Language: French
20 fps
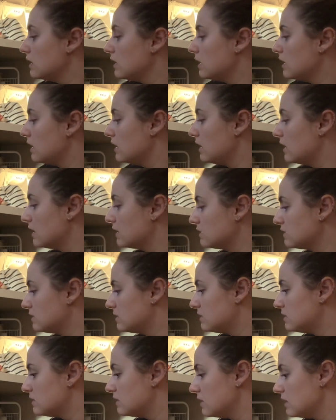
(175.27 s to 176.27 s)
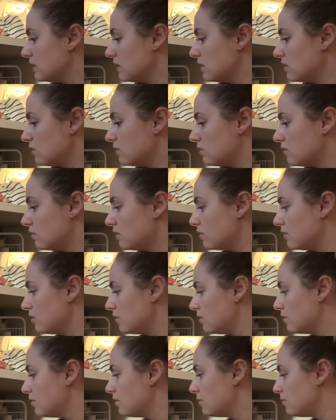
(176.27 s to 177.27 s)
Et là, c'est
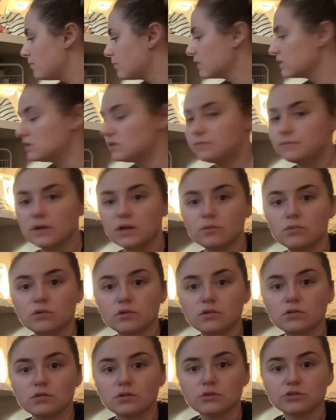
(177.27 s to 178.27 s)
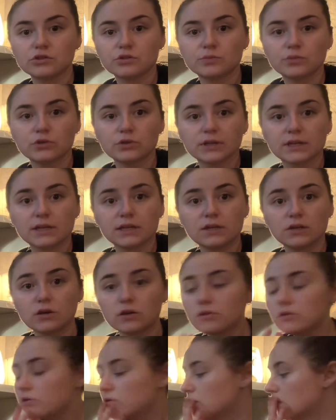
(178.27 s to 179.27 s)
euh, principalement rangement
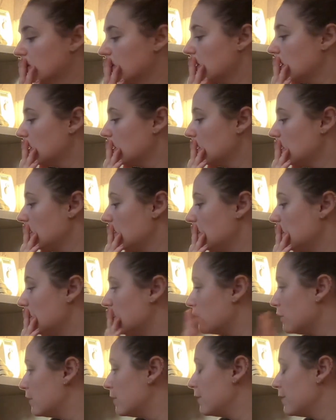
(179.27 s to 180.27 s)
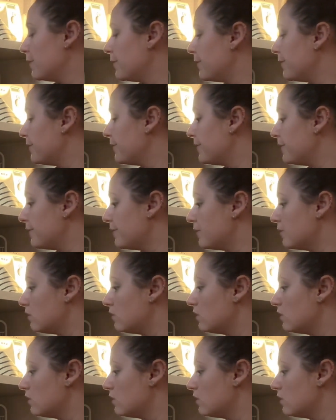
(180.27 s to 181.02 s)
cricket euh,